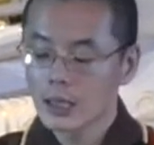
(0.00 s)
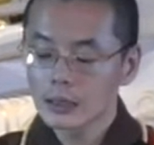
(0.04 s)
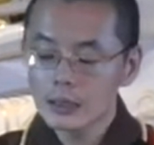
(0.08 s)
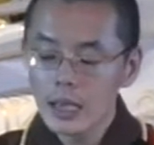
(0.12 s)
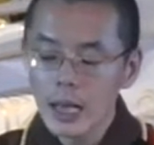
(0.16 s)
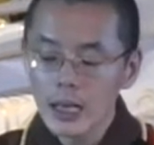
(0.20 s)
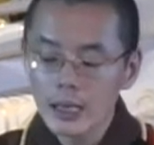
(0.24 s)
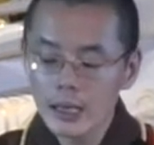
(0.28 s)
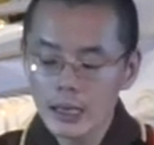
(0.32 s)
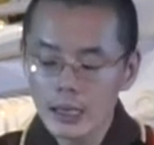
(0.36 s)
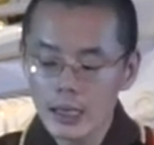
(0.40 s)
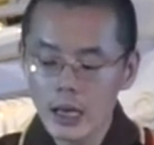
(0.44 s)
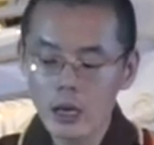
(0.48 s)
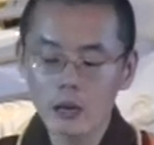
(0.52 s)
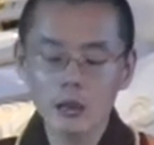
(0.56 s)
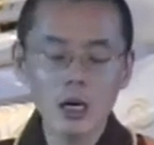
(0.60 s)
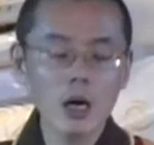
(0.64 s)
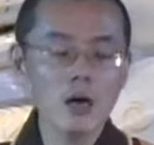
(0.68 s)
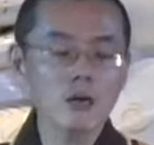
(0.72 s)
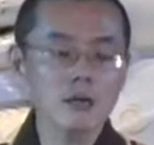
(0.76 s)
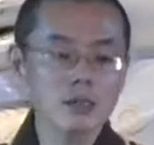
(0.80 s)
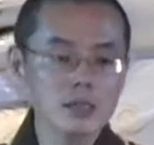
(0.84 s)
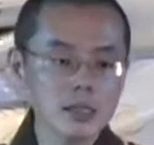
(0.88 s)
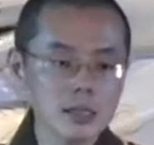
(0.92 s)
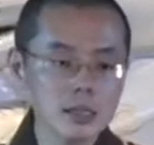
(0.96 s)
他也要
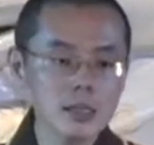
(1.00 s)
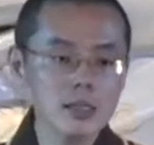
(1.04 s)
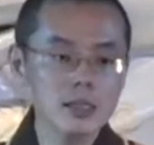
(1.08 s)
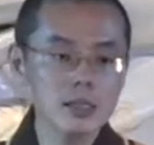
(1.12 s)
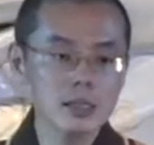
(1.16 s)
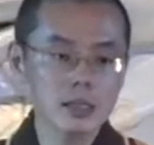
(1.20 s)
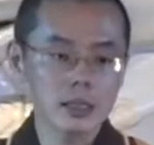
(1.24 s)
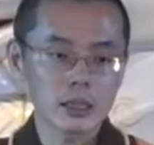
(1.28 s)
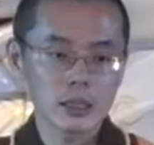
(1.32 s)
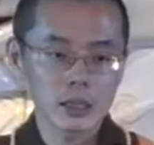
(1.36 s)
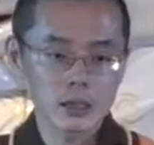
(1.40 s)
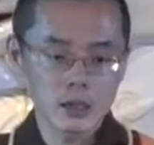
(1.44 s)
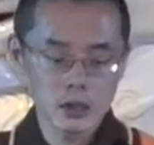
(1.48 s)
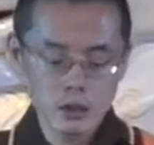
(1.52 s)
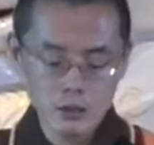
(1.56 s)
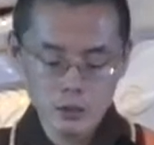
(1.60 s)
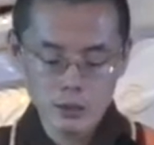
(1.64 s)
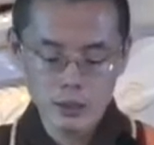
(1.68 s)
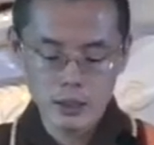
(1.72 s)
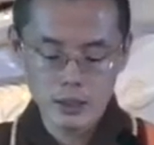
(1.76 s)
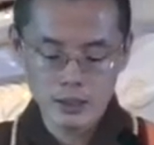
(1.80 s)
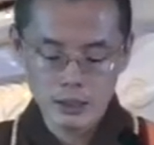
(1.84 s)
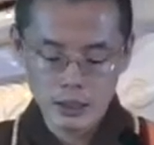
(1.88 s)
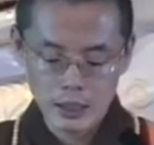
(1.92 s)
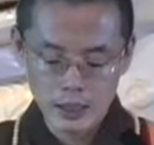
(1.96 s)
靠自己的修
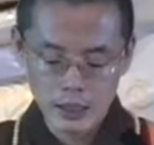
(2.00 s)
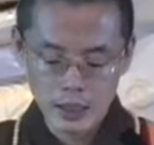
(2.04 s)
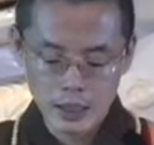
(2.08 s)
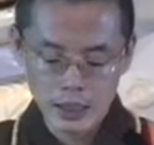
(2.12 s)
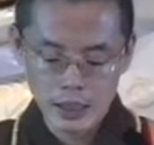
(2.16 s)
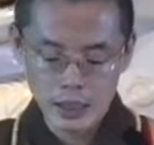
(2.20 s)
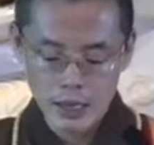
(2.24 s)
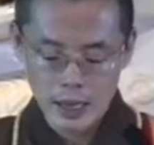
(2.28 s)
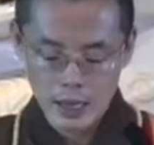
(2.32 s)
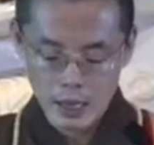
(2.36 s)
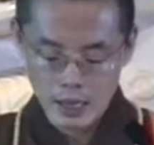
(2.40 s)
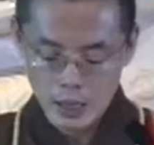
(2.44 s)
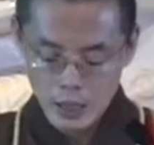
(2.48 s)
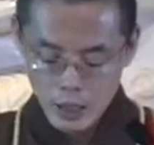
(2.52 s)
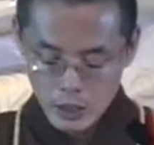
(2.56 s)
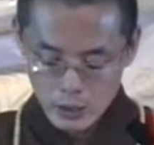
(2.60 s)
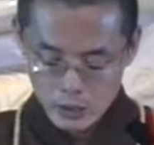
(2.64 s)
行的力量，